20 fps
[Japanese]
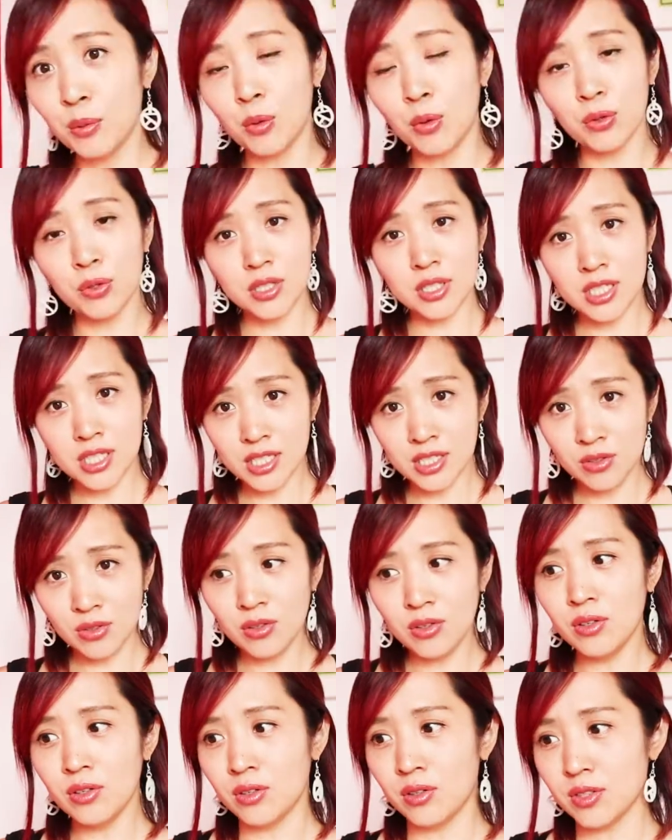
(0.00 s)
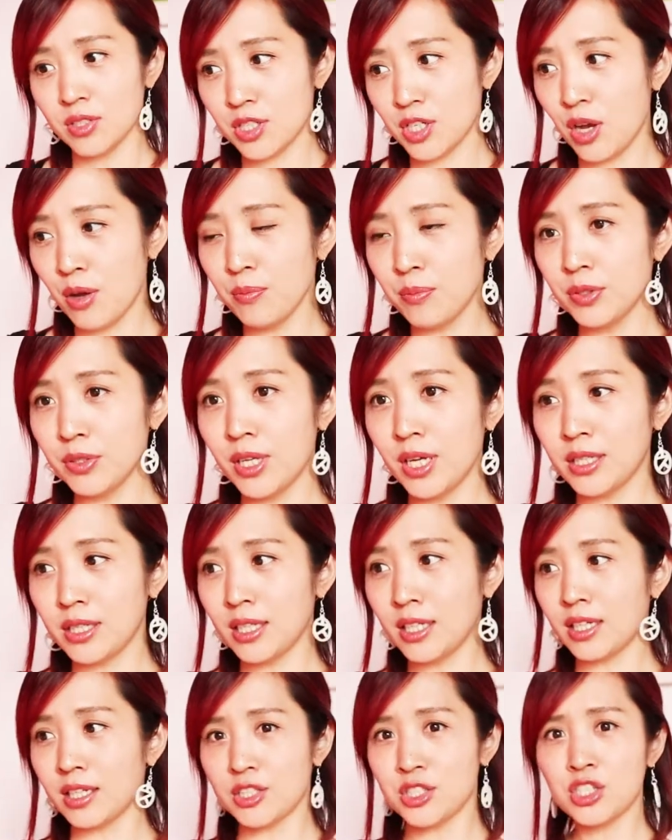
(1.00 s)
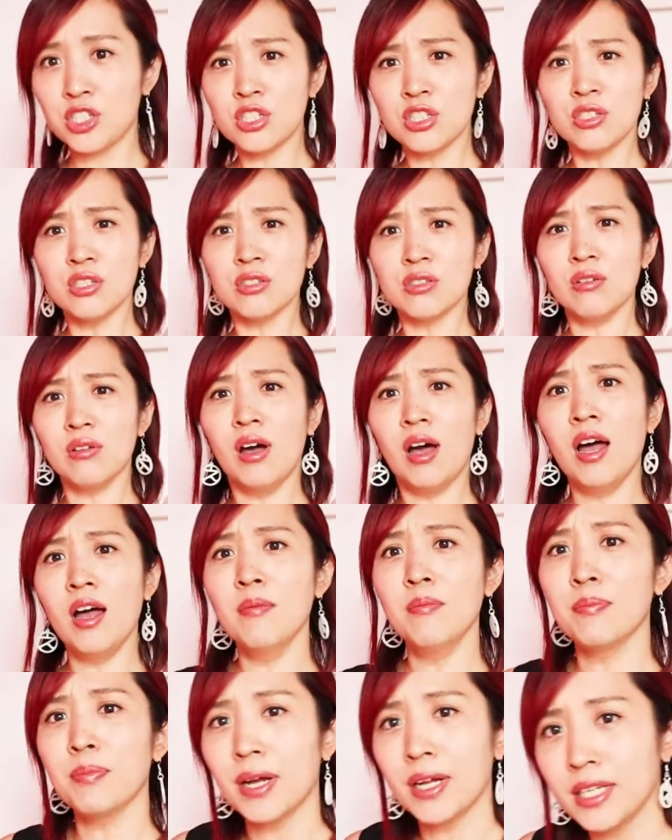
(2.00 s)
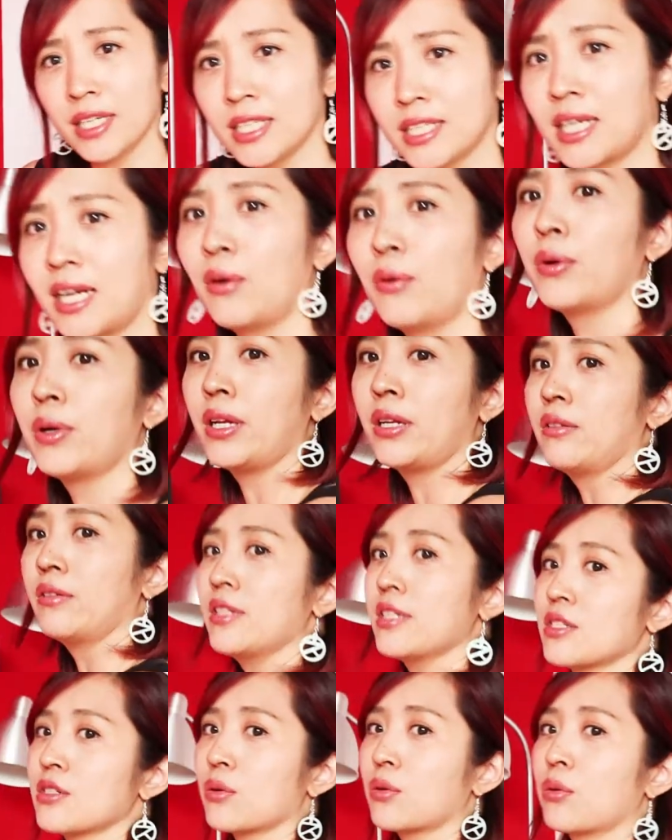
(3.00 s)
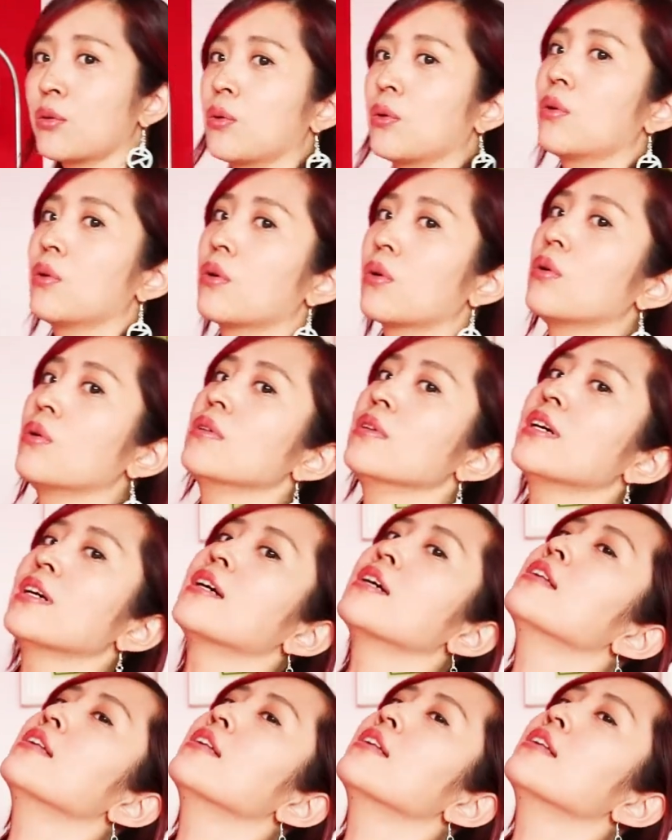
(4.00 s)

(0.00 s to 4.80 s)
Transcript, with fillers: もこっちのシャンプー台ってなんか中途半端に倒れるんですよ。こんな